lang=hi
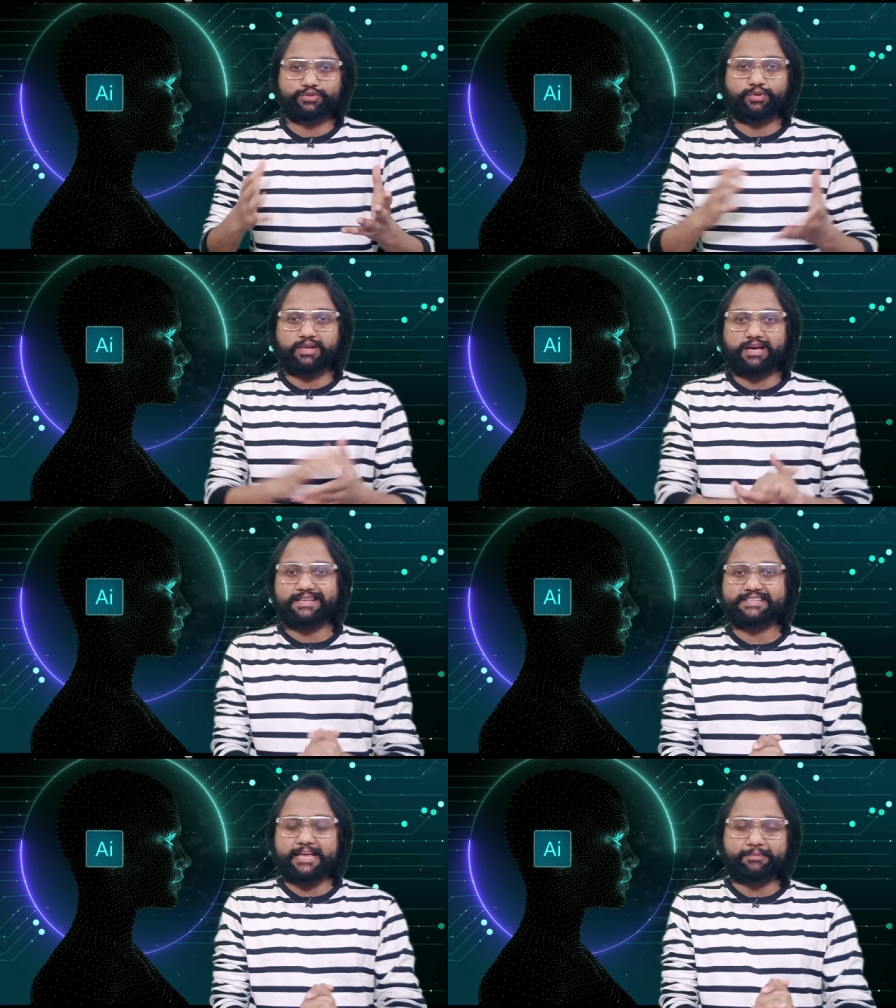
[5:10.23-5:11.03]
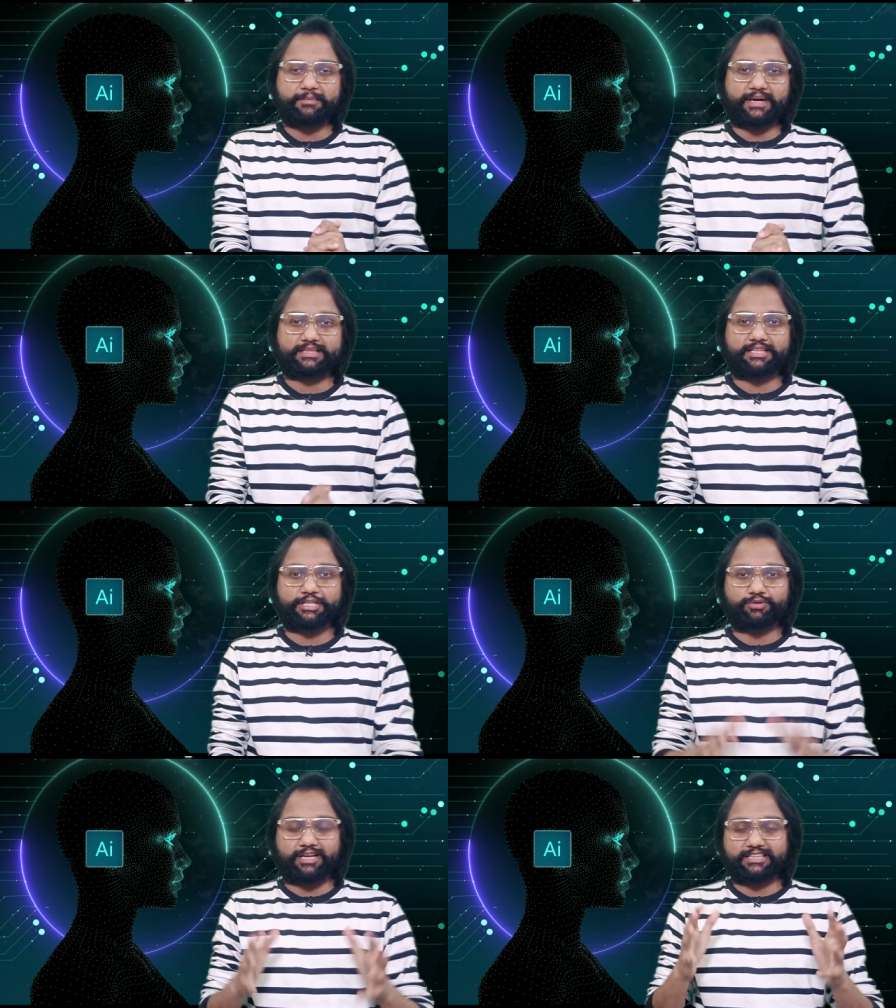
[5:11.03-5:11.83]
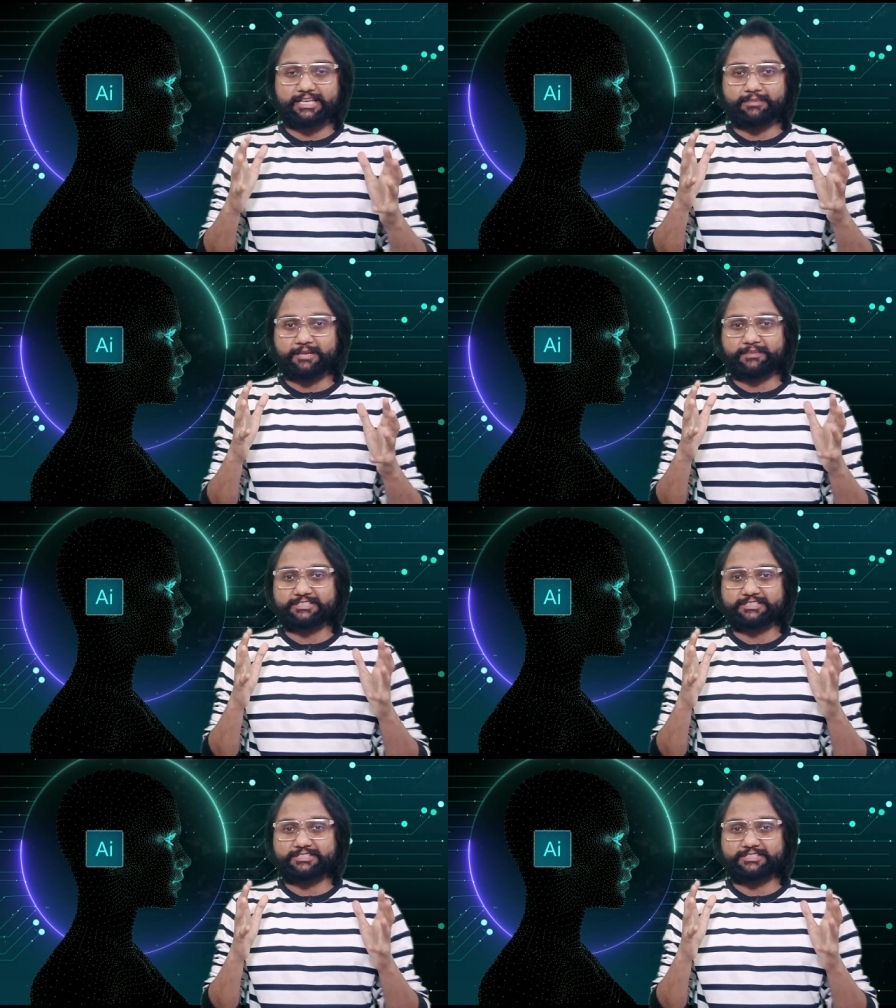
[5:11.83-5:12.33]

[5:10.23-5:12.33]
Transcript: दोस्तों लास्ट ऐप की बात करें तो आता है हमारे